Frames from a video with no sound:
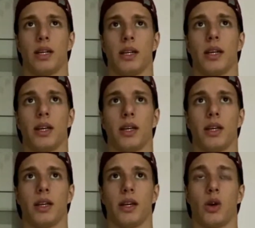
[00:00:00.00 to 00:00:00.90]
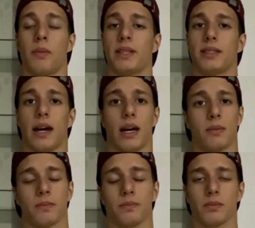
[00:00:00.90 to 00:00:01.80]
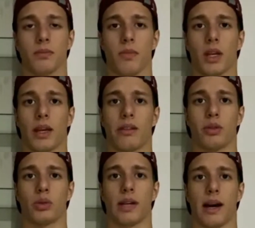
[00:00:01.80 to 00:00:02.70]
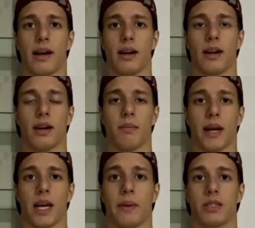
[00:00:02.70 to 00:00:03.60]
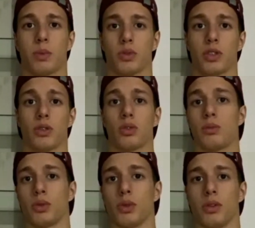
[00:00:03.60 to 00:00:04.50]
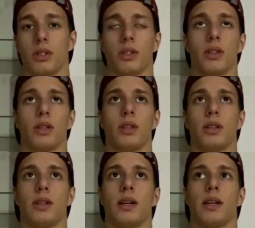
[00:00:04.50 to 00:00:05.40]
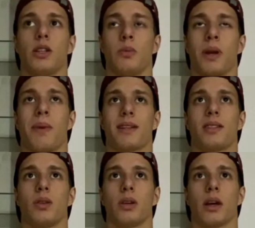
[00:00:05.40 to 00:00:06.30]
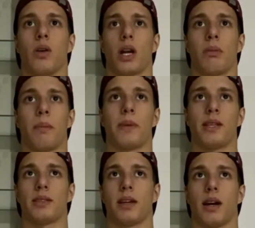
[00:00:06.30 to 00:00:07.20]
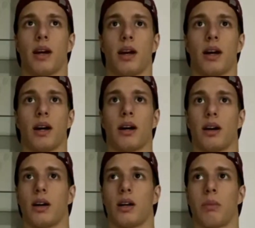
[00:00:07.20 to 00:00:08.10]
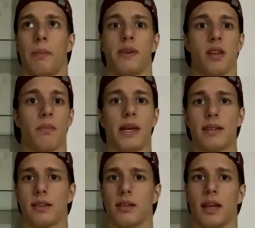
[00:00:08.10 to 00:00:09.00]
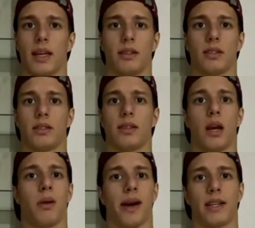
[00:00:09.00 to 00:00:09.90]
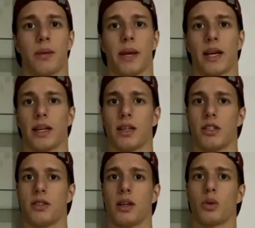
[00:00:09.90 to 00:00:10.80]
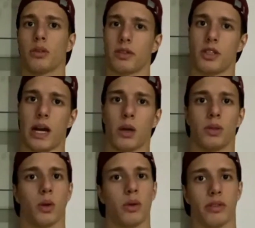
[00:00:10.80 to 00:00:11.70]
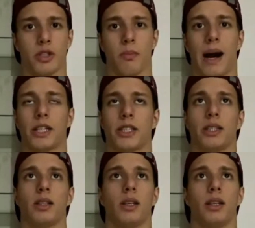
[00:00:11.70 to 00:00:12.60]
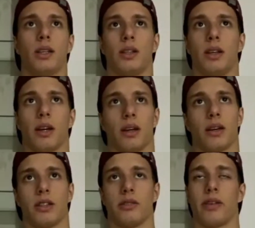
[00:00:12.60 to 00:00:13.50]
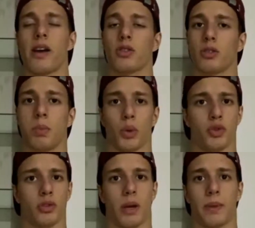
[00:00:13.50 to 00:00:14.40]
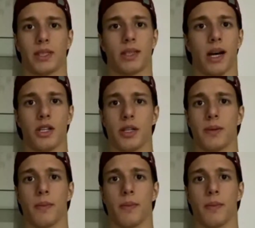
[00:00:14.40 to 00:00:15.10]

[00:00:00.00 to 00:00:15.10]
e, e começar, né, voltar a marcar mais pontos que todo mundo. Indo para Barcelona agora, uma pista, uma pista mista, tem, tem uma reta bem grande, tem curvas de alta, curvas de baixa, é, diversos pontos de ultrapassagem.